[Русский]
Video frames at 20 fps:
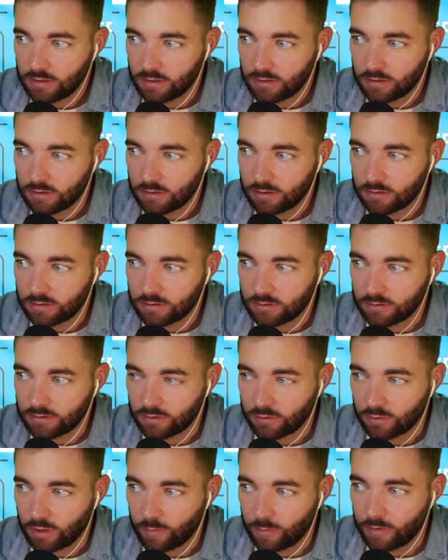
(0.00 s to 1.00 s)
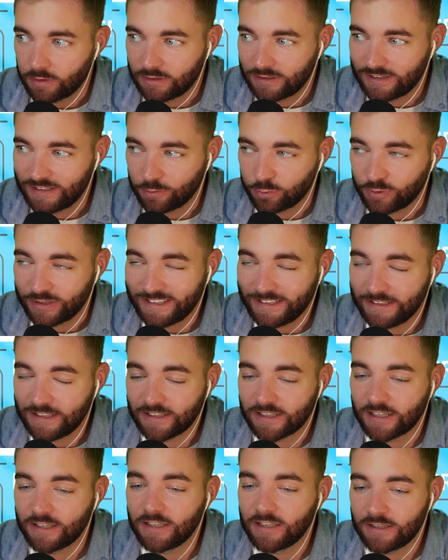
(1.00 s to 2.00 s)
э, ну, как бы ну,
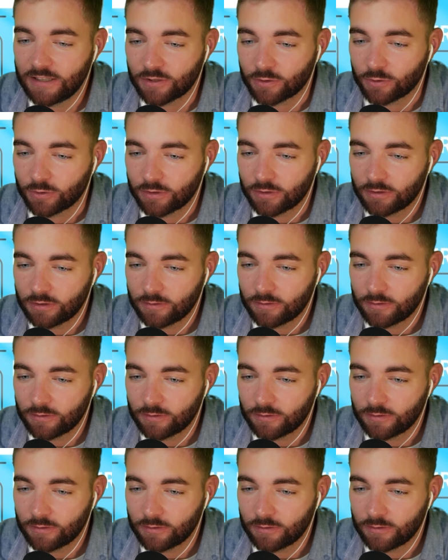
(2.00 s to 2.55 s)
дискредитирует